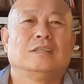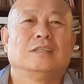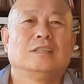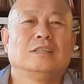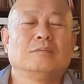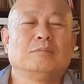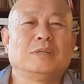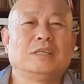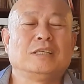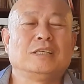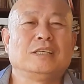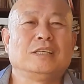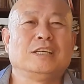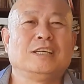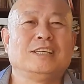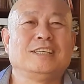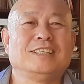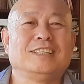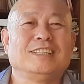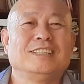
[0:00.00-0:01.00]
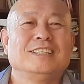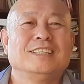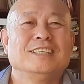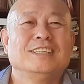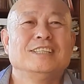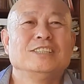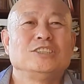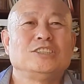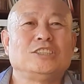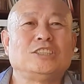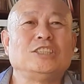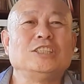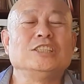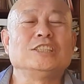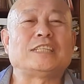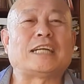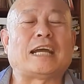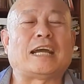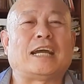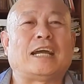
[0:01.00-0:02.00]
那么，既
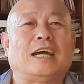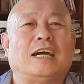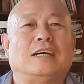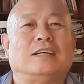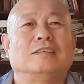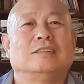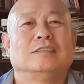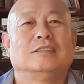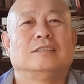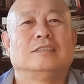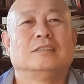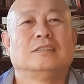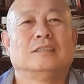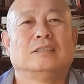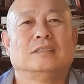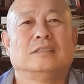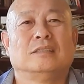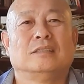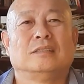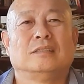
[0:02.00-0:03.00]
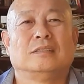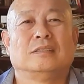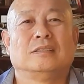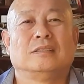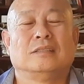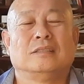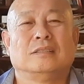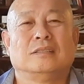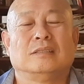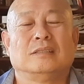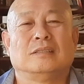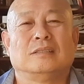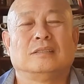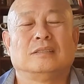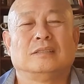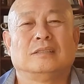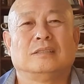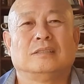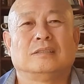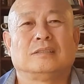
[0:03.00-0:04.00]
然
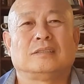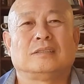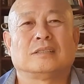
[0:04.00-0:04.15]
嗯，